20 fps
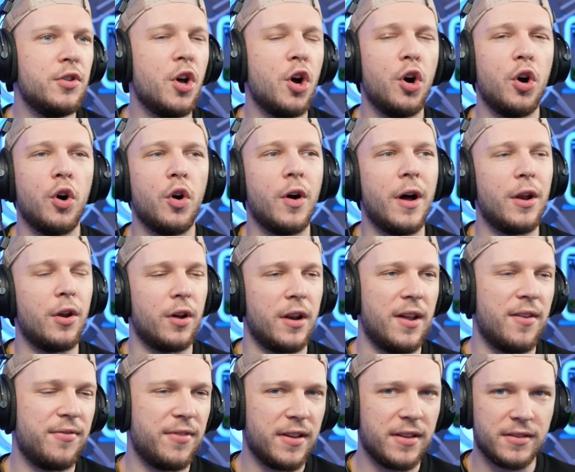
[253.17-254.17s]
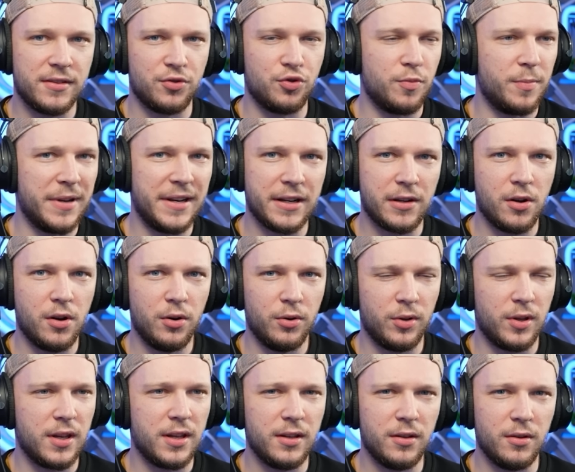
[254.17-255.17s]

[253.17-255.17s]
Non, alors à la fin, je suis pas d'accord, ok.